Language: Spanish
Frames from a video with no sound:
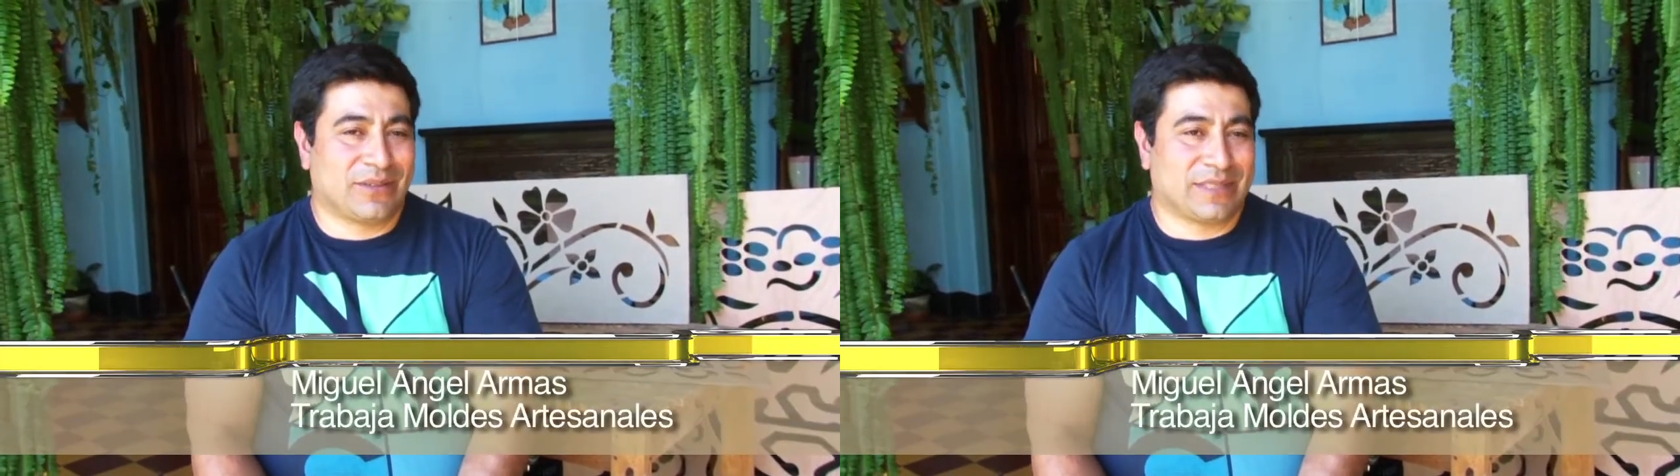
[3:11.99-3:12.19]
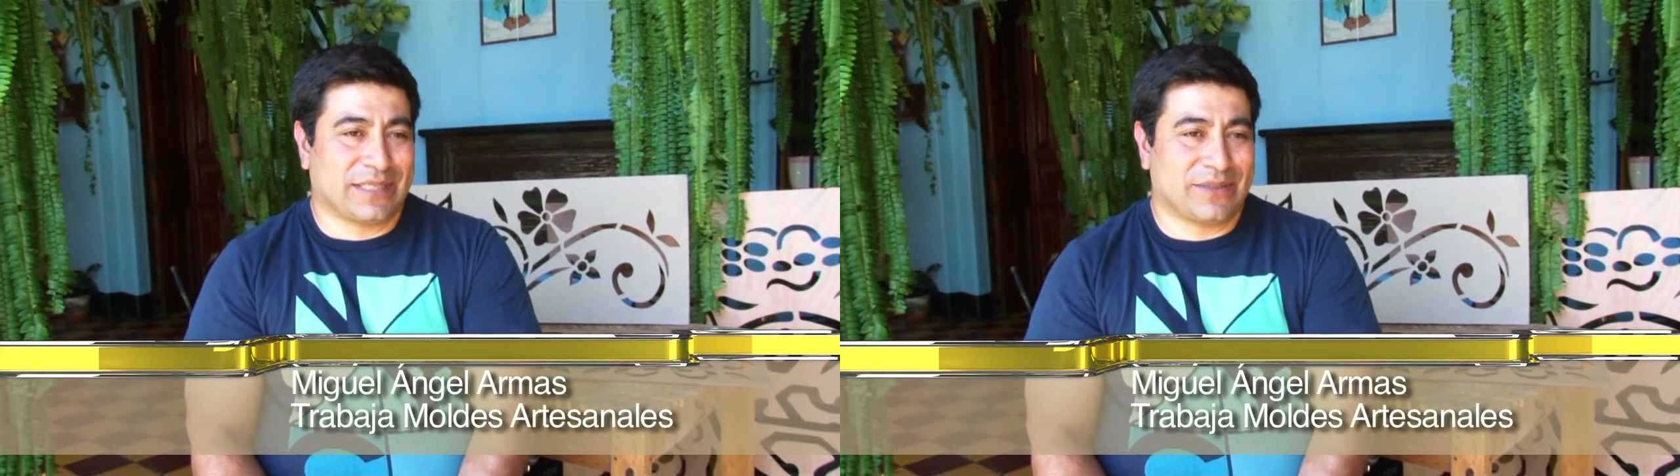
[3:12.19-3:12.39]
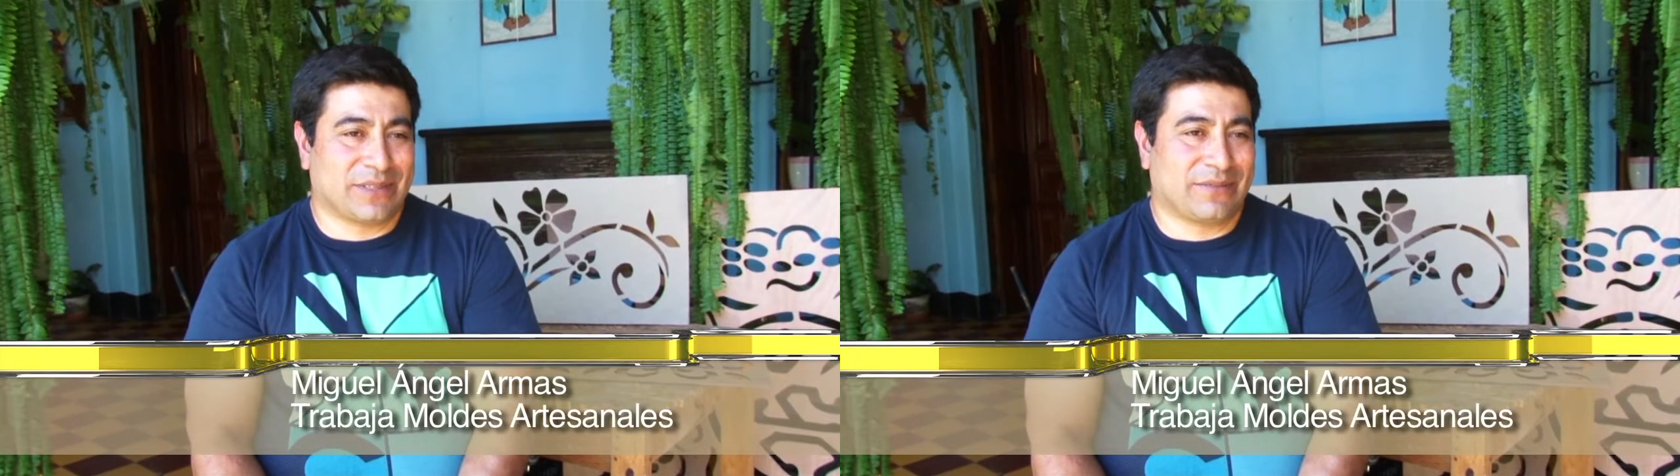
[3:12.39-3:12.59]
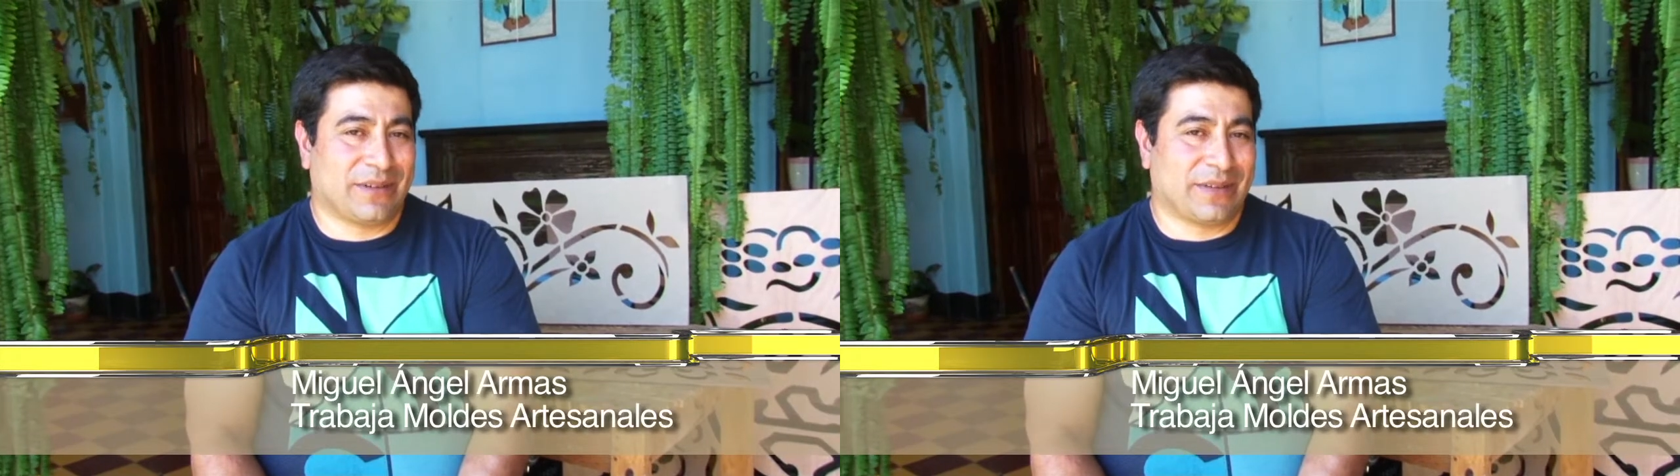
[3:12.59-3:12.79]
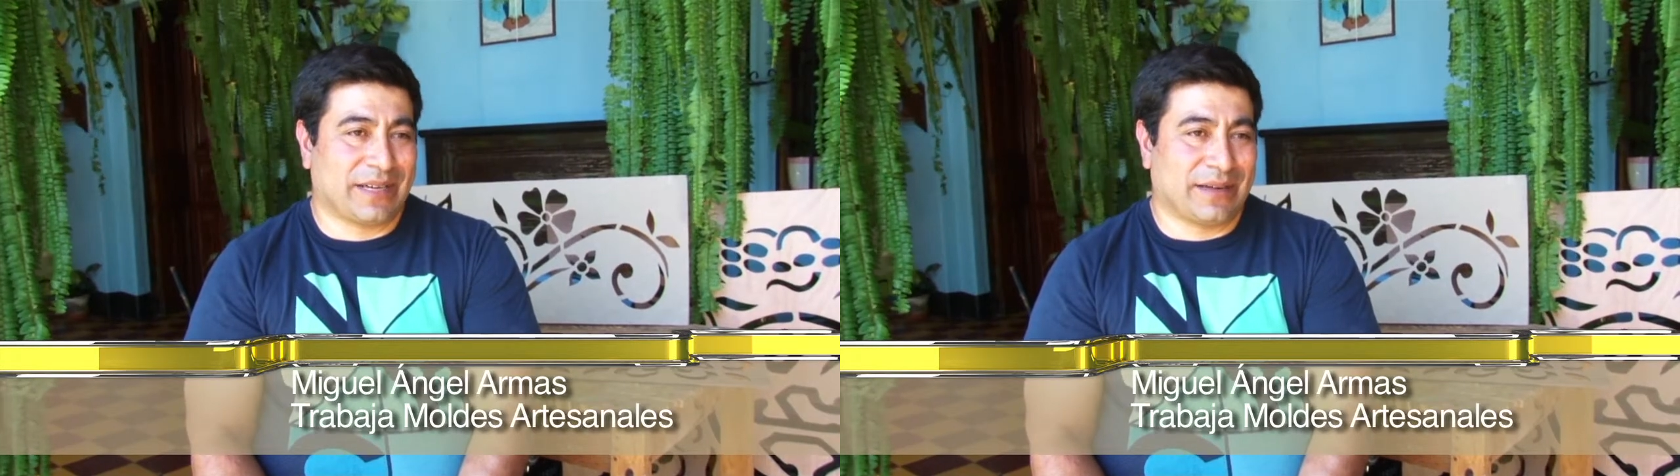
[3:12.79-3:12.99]
los diseños que
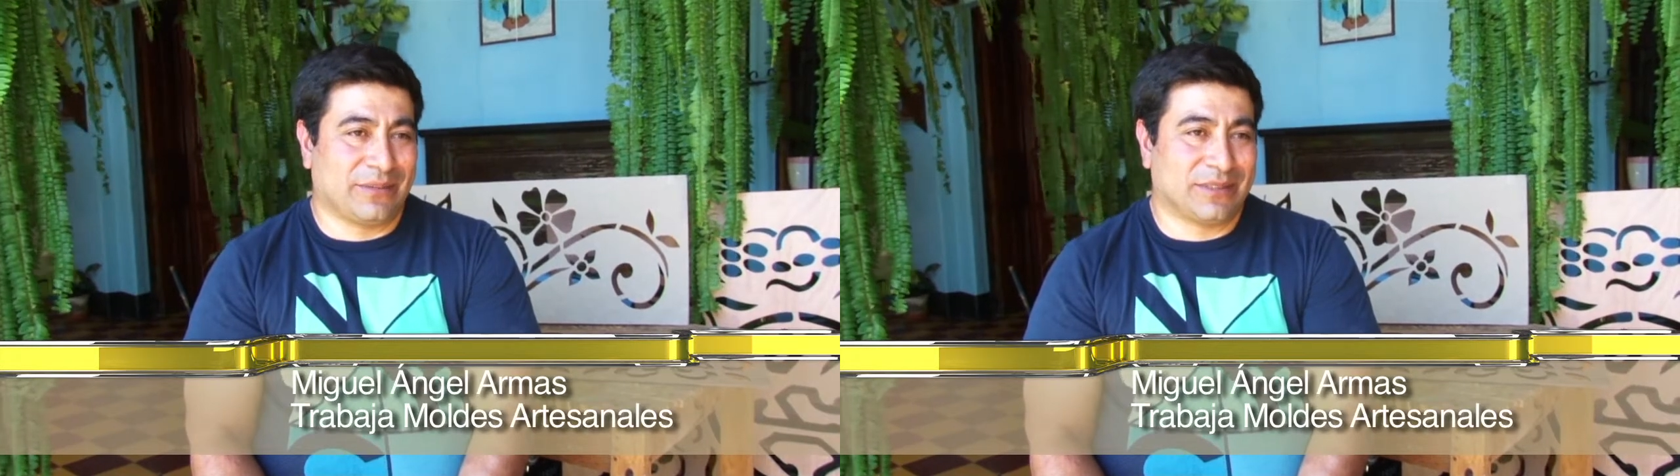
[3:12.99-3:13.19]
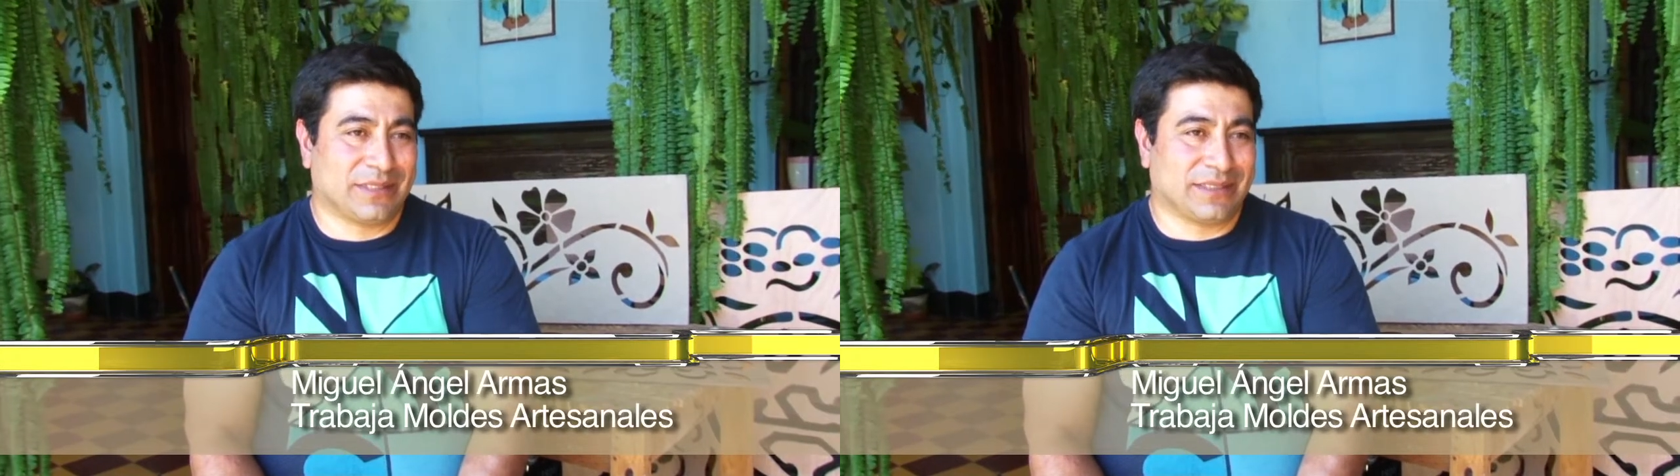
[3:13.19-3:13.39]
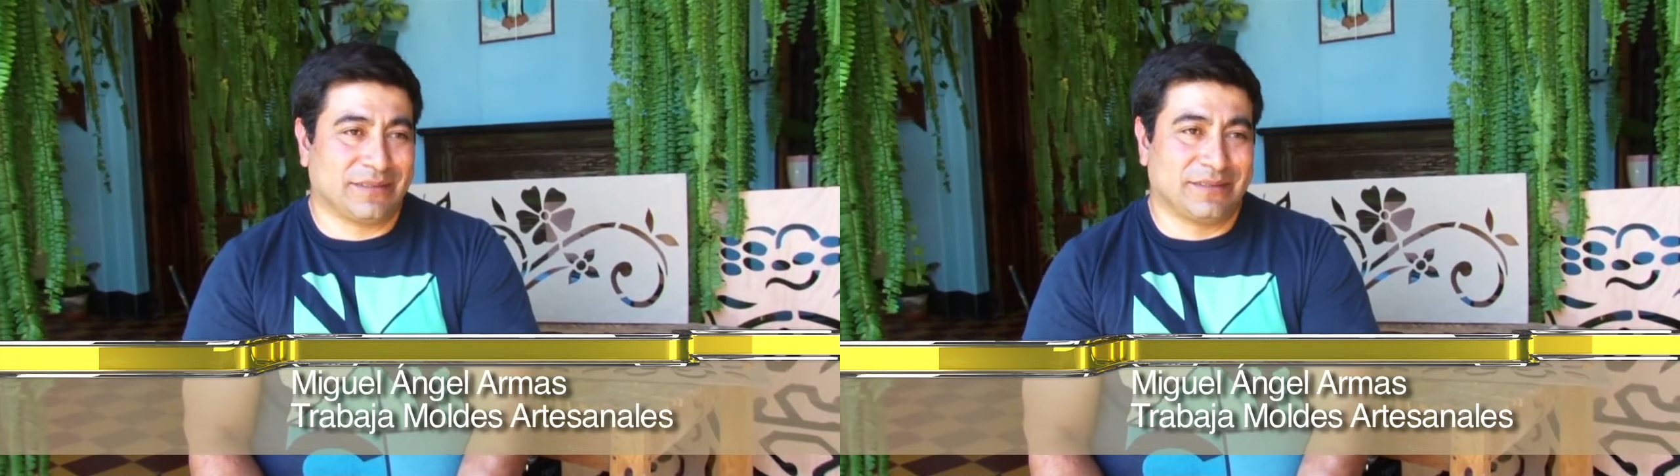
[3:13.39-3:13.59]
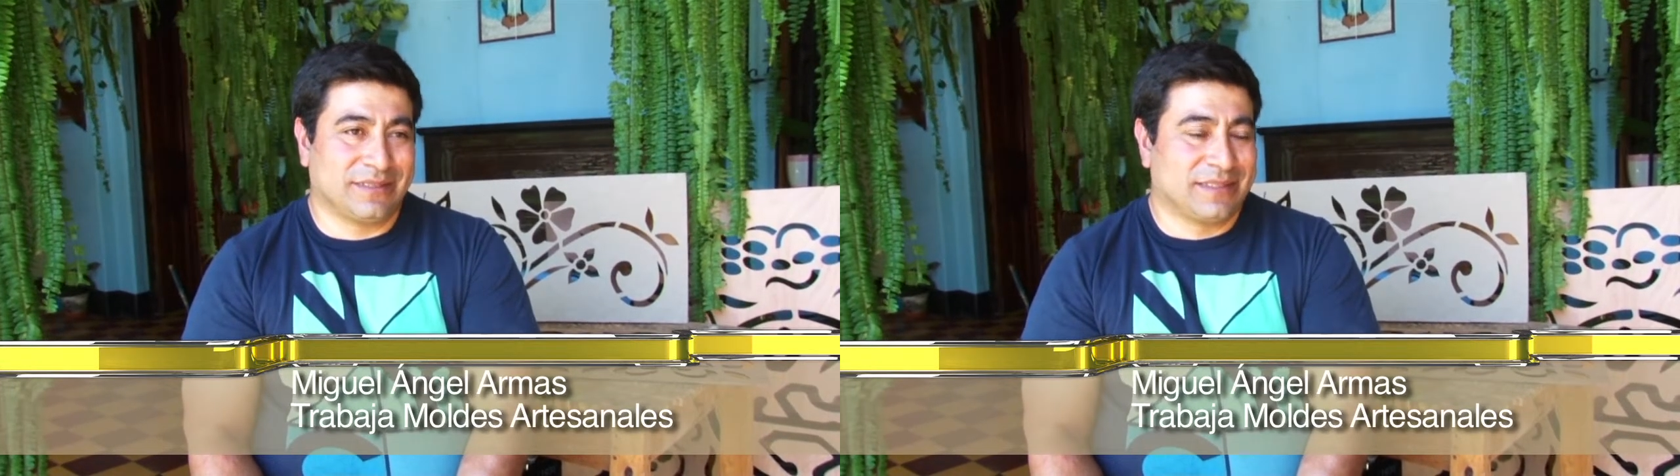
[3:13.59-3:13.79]
fabricamos y